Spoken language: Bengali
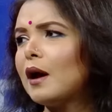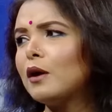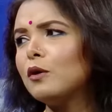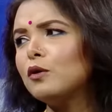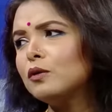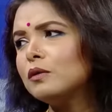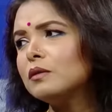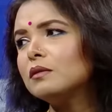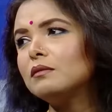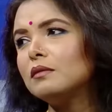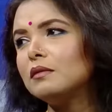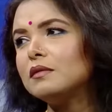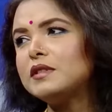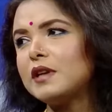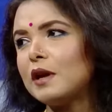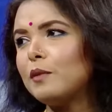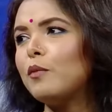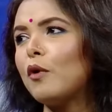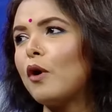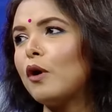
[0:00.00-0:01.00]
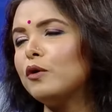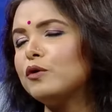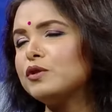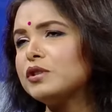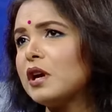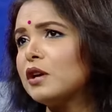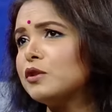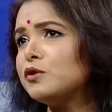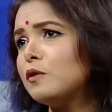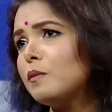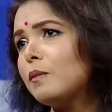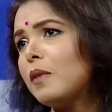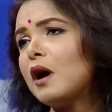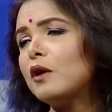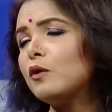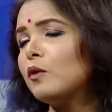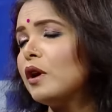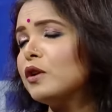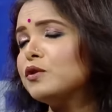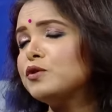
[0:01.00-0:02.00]
এখন যে বয়স একজন
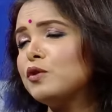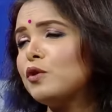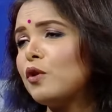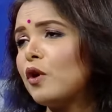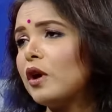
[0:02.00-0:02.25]
বারো একজন